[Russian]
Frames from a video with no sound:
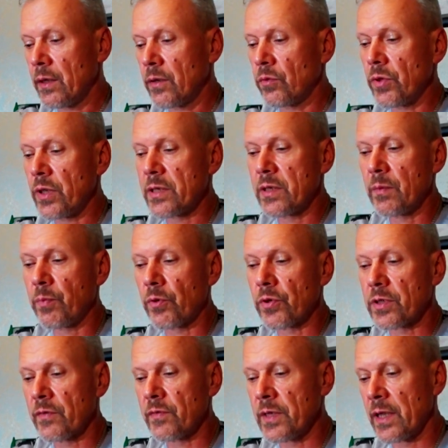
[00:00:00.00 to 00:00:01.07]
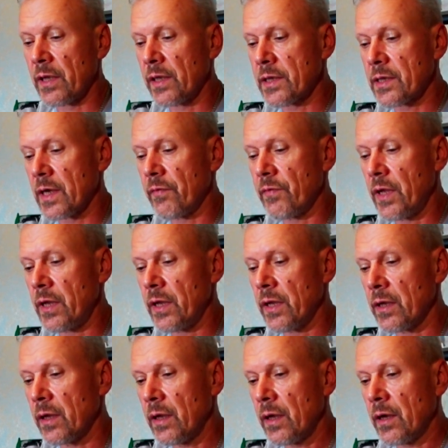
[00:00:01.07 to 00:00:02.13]
но ну, если просто взять для
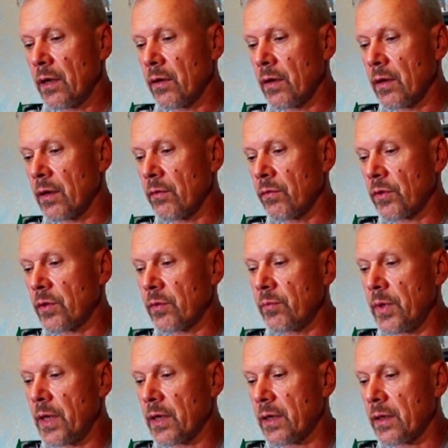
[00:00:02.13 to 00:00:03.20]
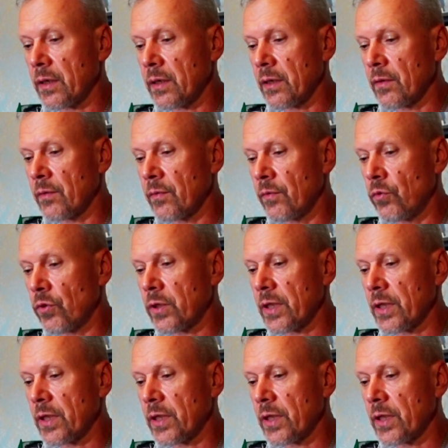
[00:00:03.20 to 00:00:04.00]
сравнения, э, вот мех э, год